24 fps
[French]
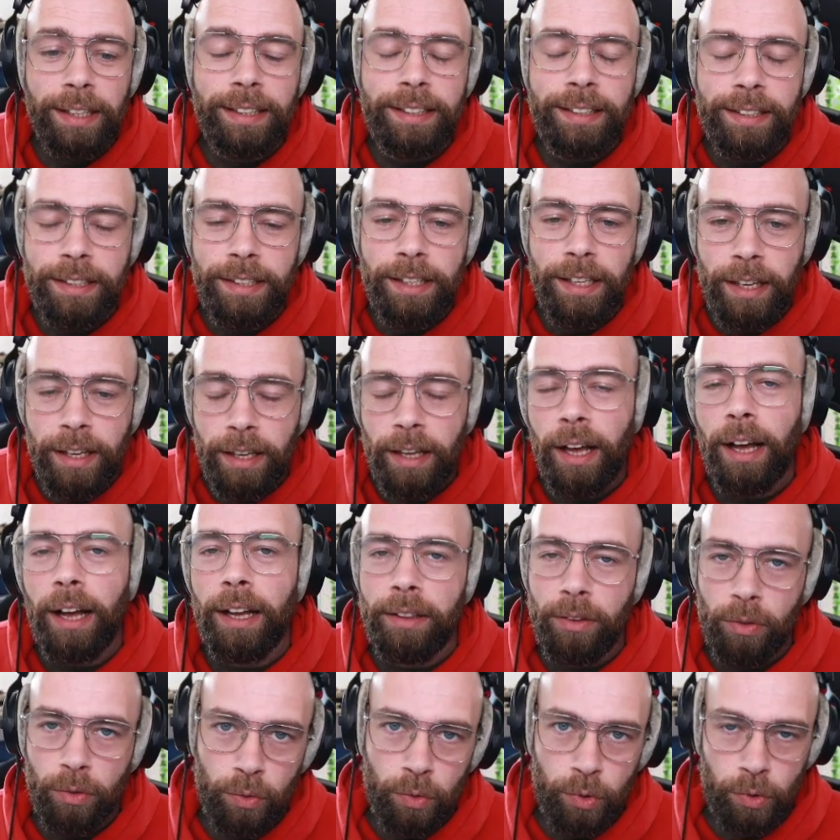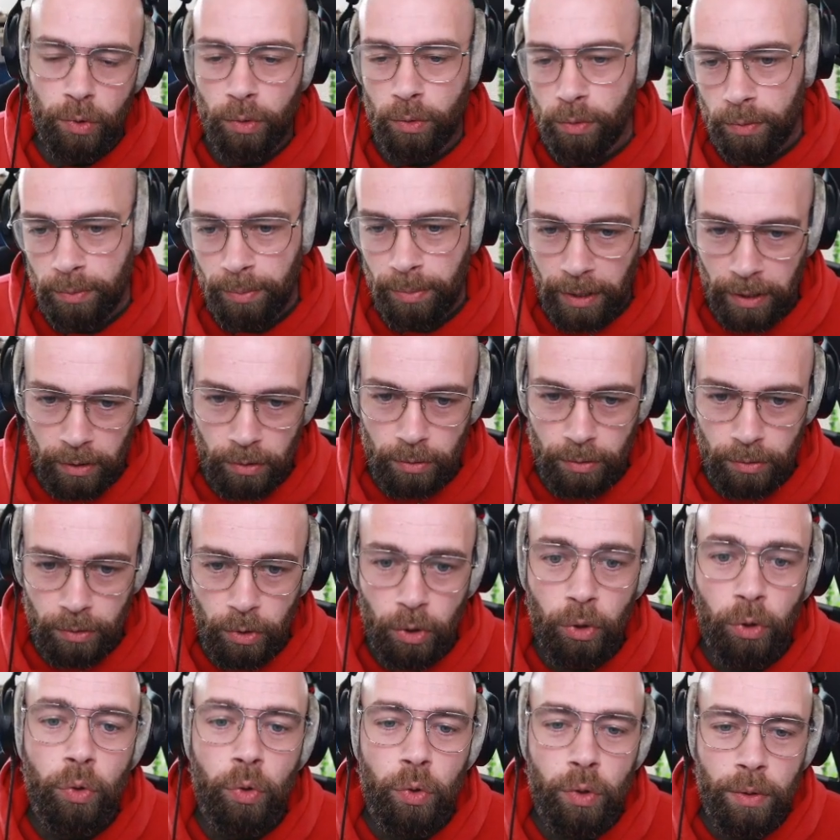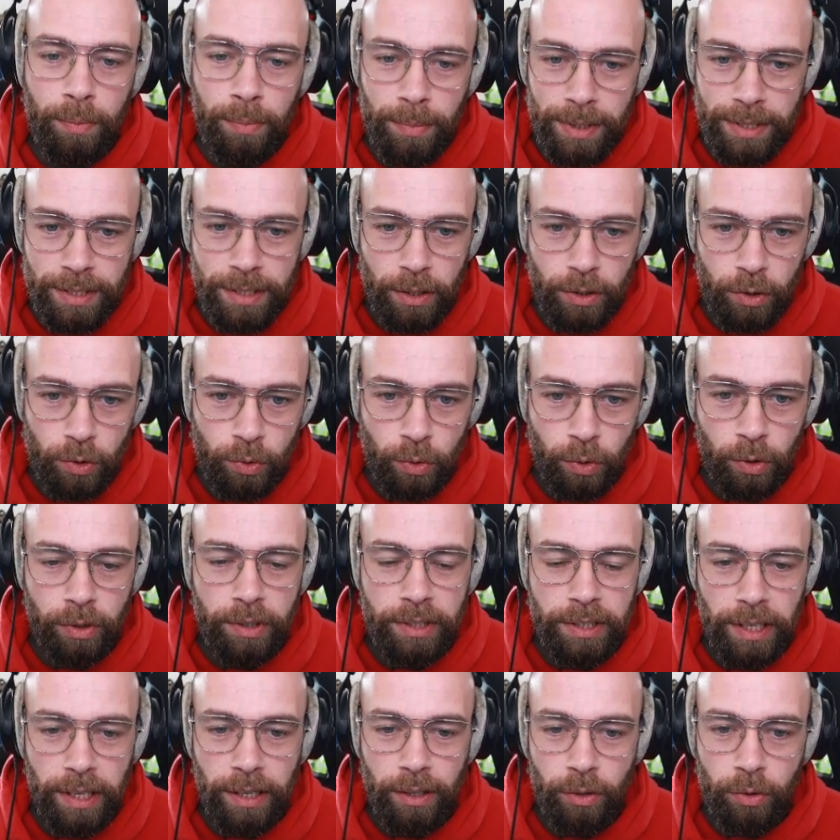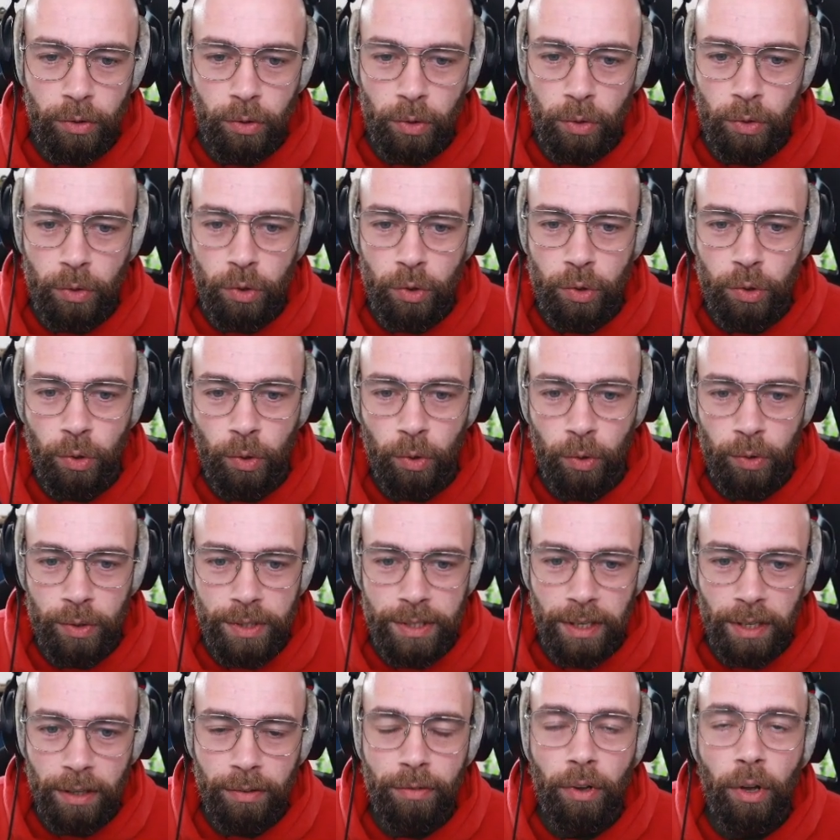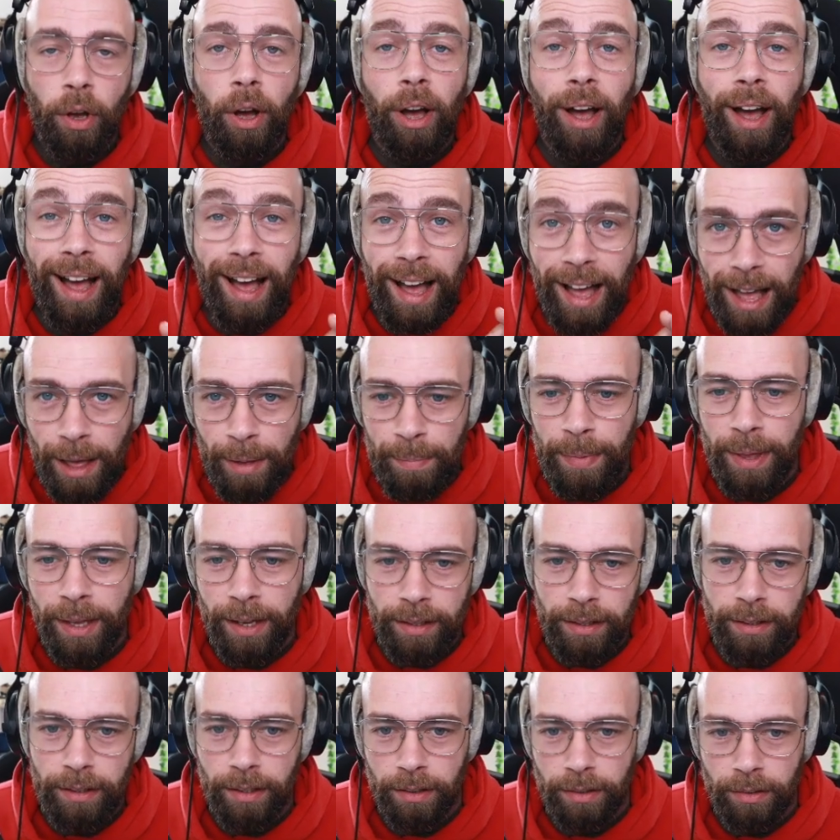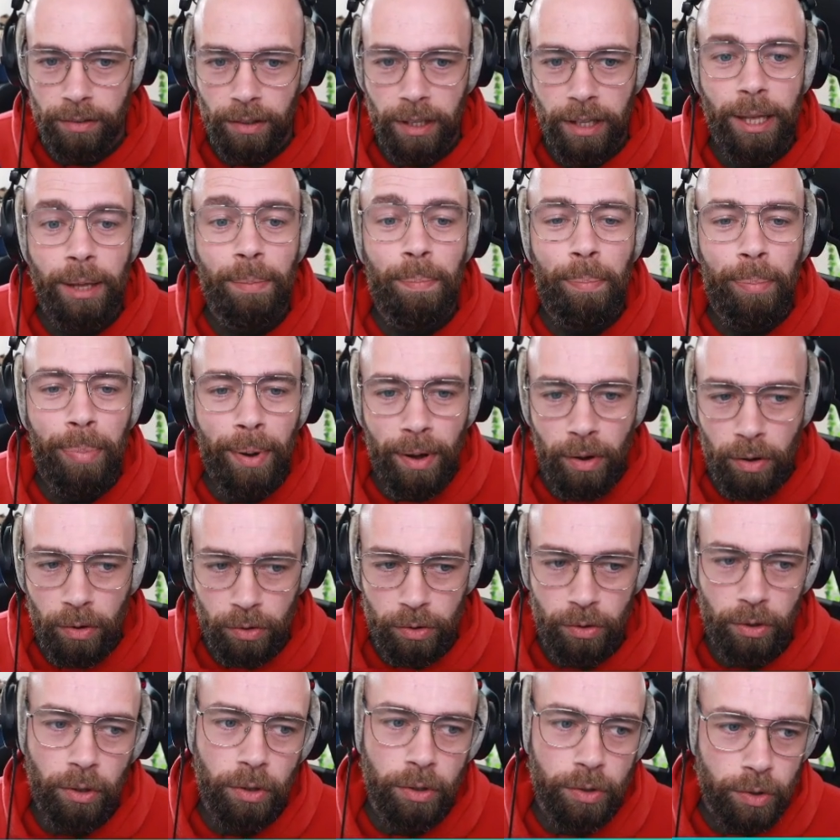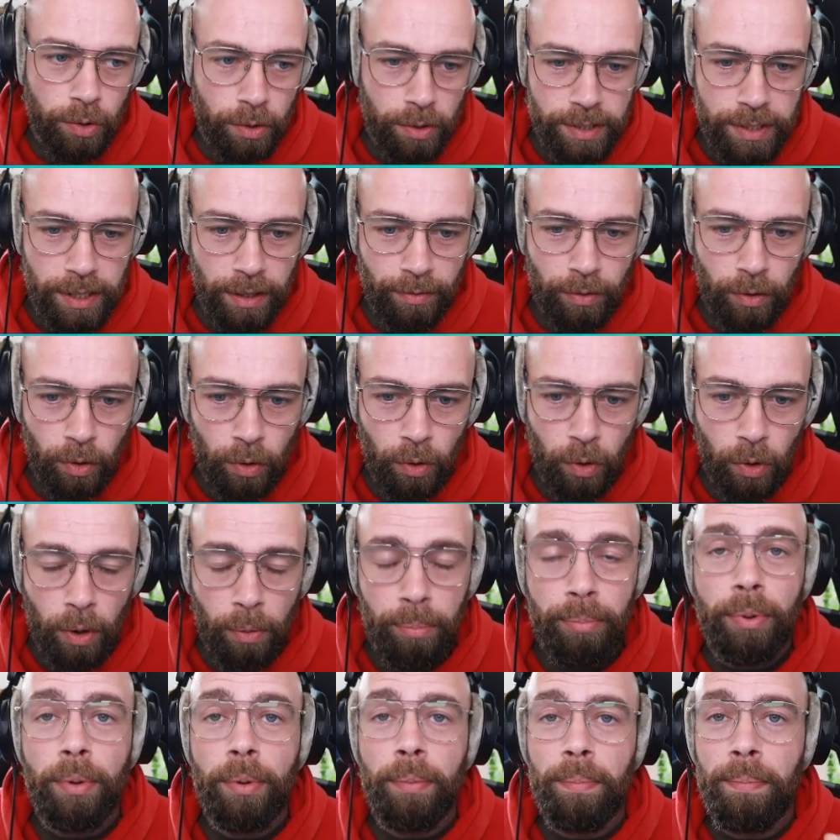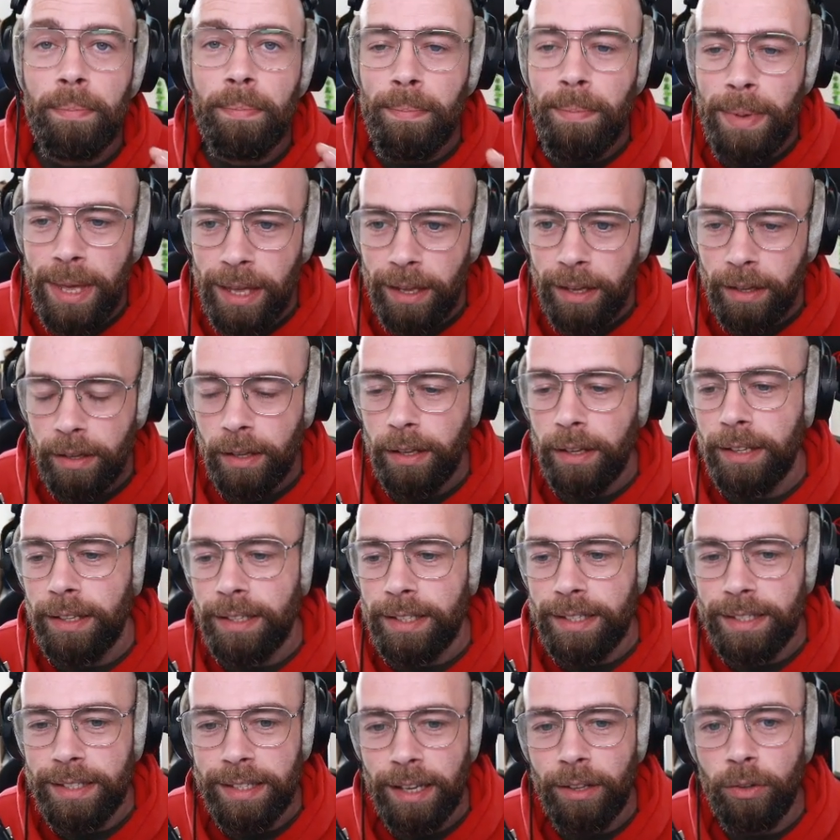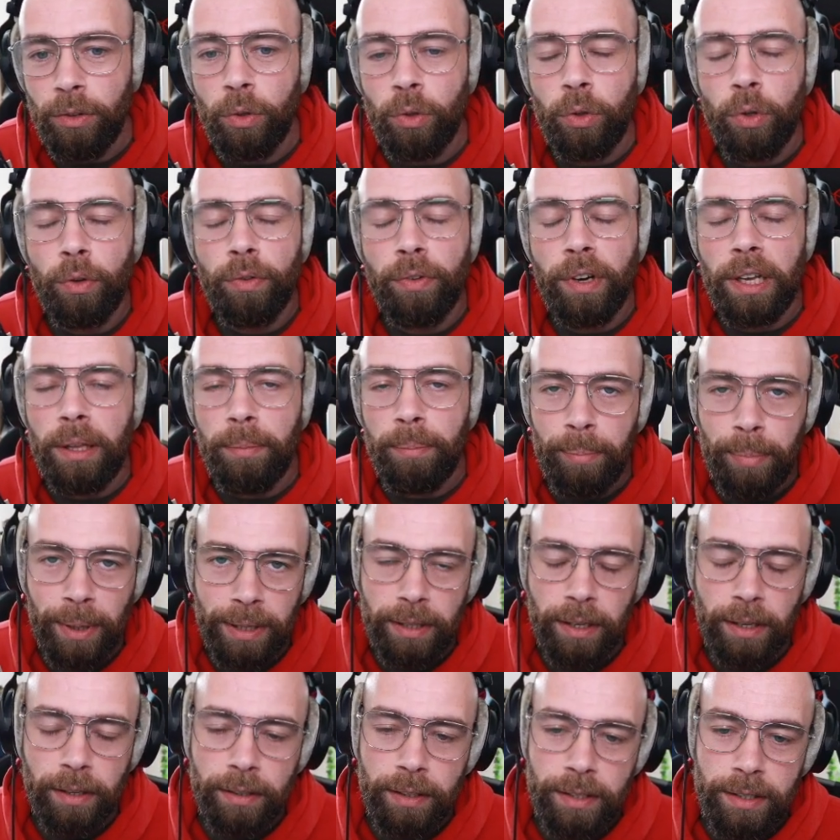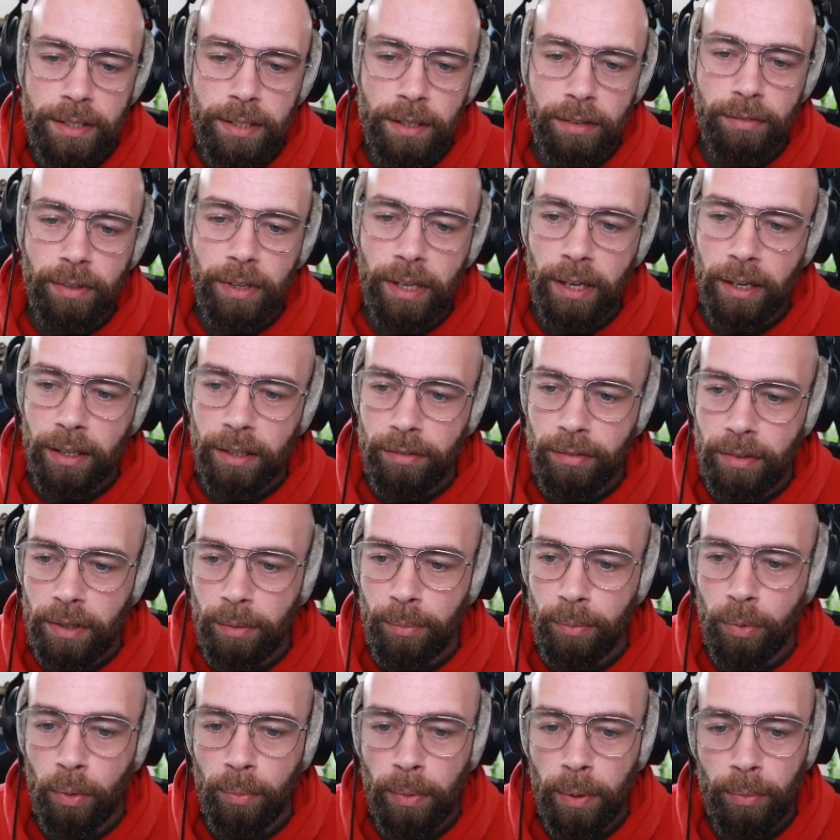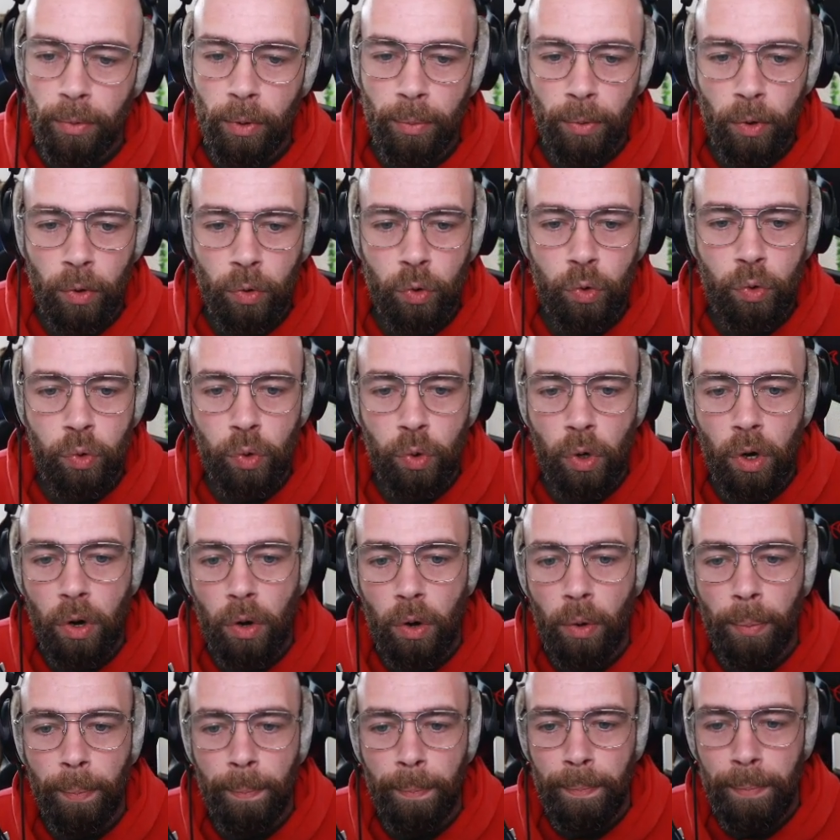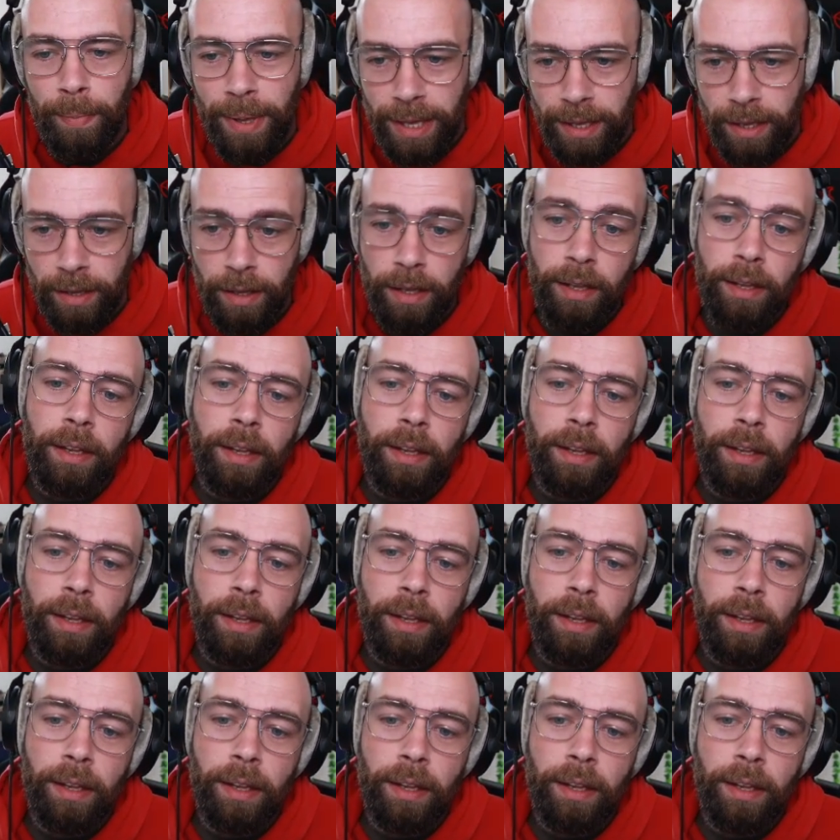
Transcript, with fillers: qui est, attention, par contre, une mise à jour qui a lieu sur le serveur américain et pas encore sur le serveur Europe mais ça ne devrait pas tarder, ça devrait arriver probablement courant mai.